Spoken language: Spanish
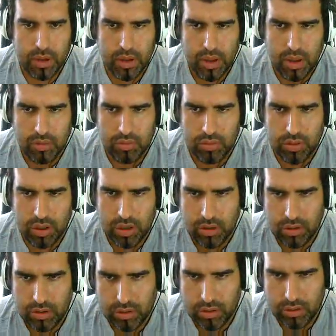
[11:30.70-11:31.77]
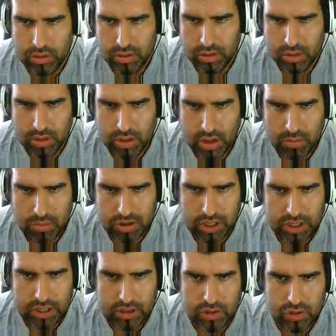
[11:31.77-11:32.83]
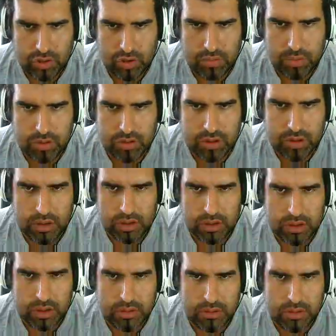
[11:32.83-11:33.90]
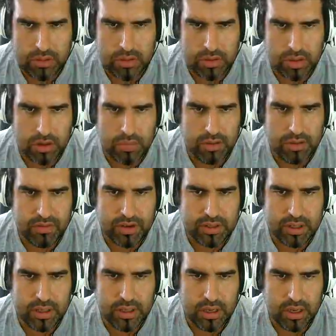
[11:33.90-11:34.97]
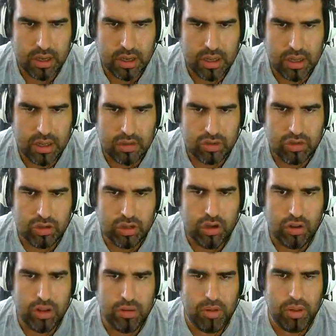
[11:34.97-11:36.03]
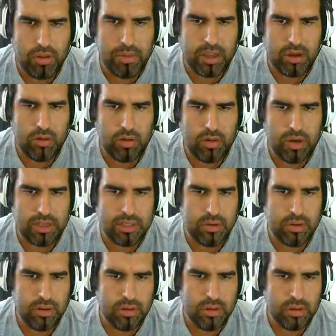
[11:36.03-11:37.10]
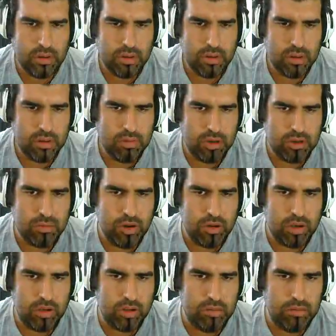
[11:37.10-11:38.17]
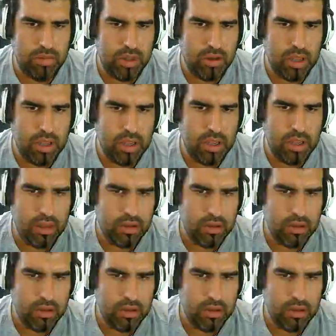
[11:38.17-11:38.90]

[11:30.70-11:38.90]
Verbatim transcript: Hay aquí un dilo. Vamos a quitar todos los posibles objetivos que nos puedan fastidiar. Estos son dilos del mod de Parque Jurásico, ¿eh? Por pues eso me los quito de en medio ya.